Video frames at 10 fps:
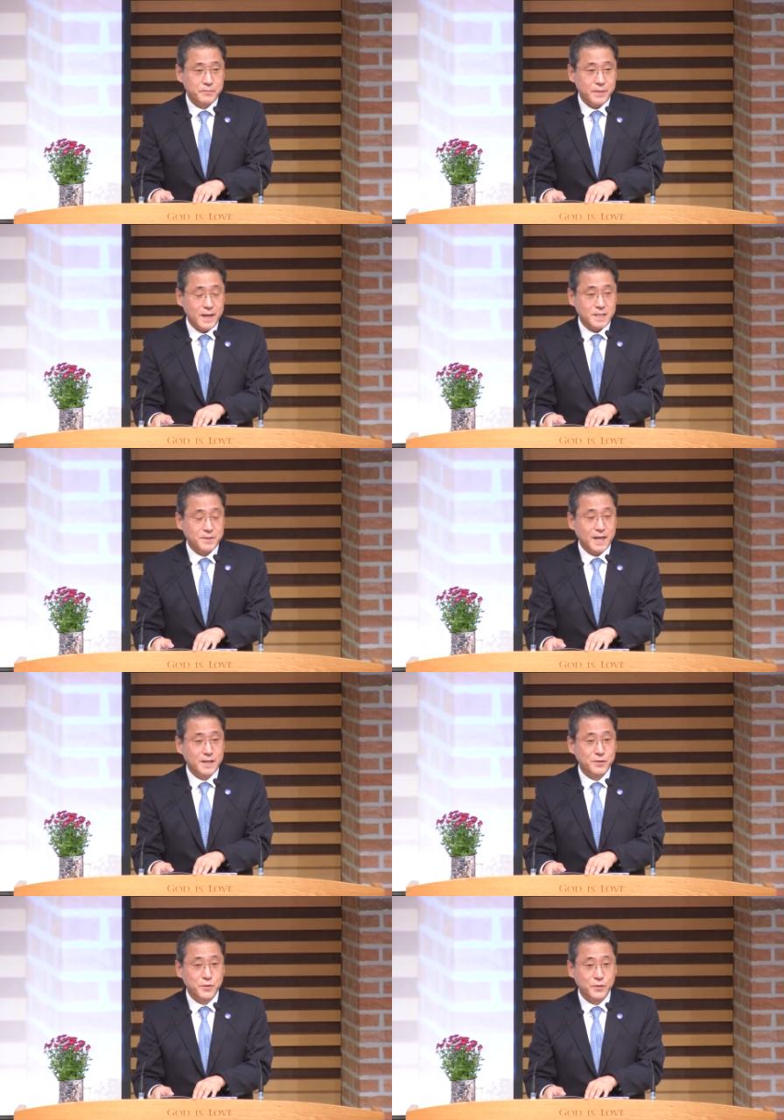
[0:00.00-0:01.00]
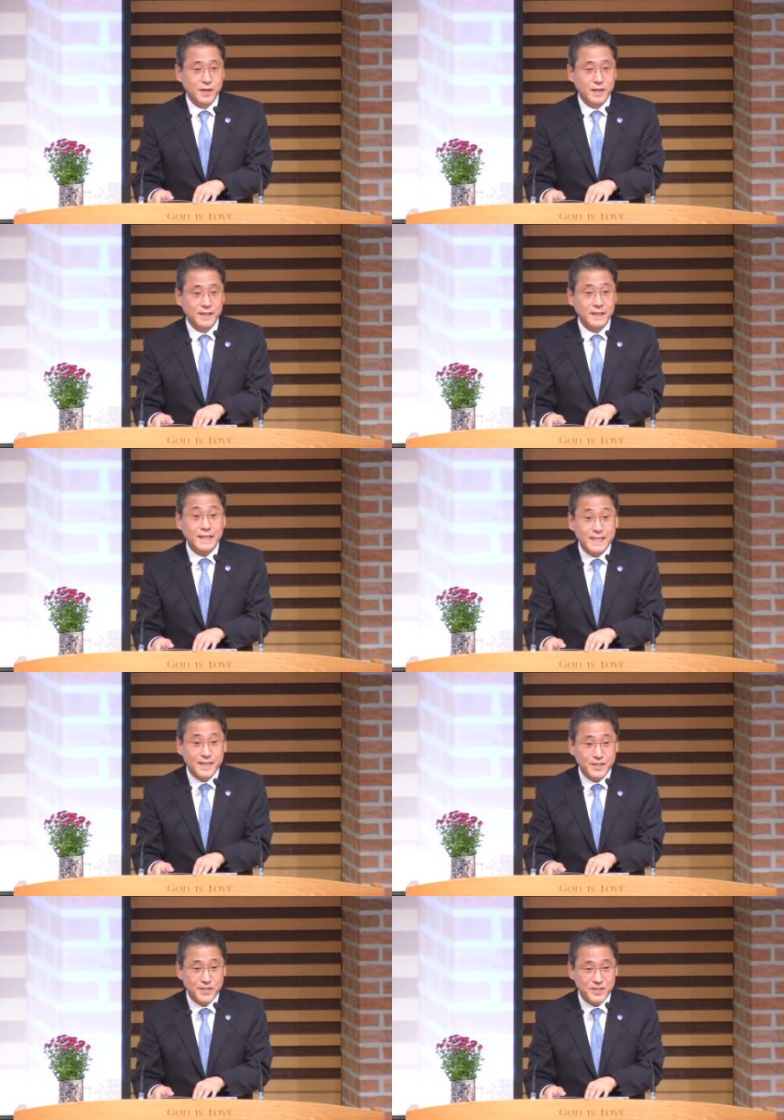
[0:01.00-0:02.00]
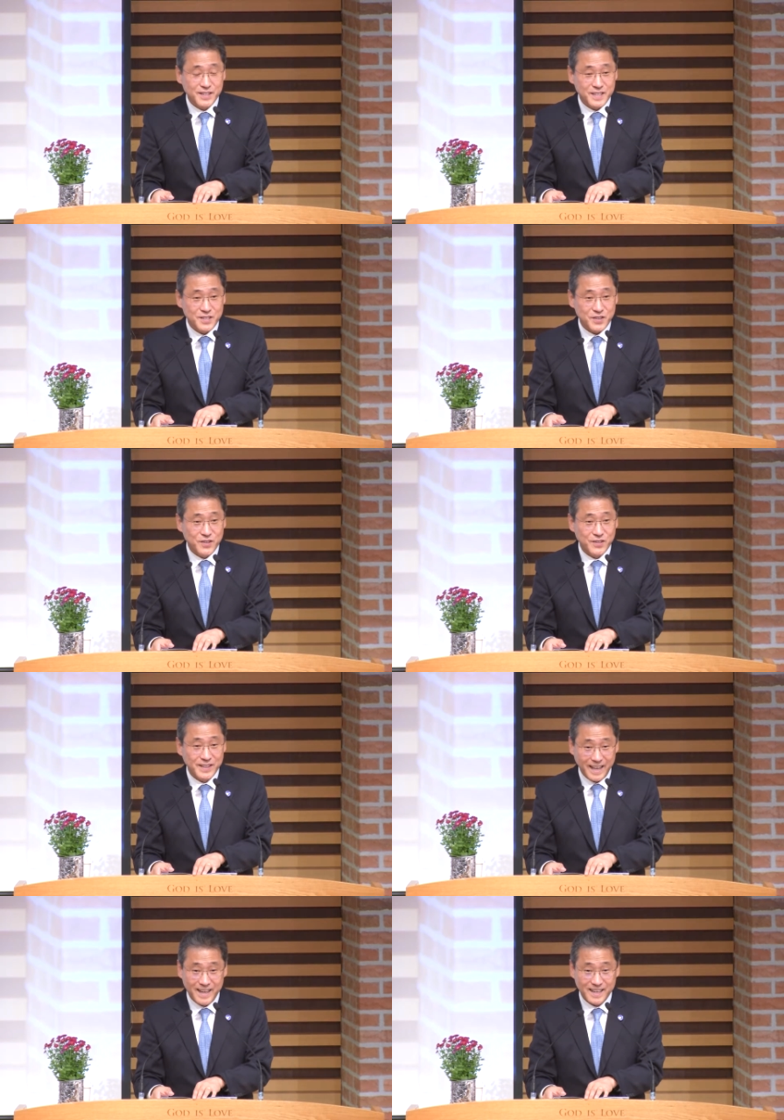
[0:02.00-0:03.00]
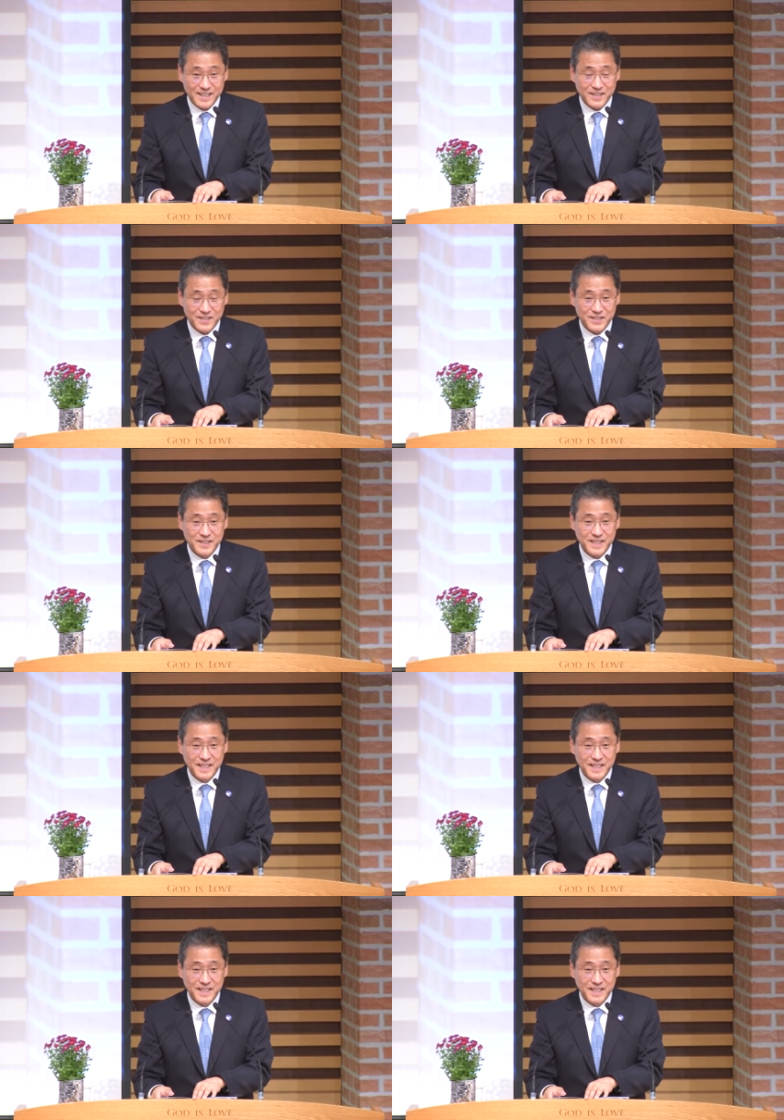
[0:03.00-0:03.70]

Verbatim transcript: 84년도가 1학년이었겠죠. 대학 1학년.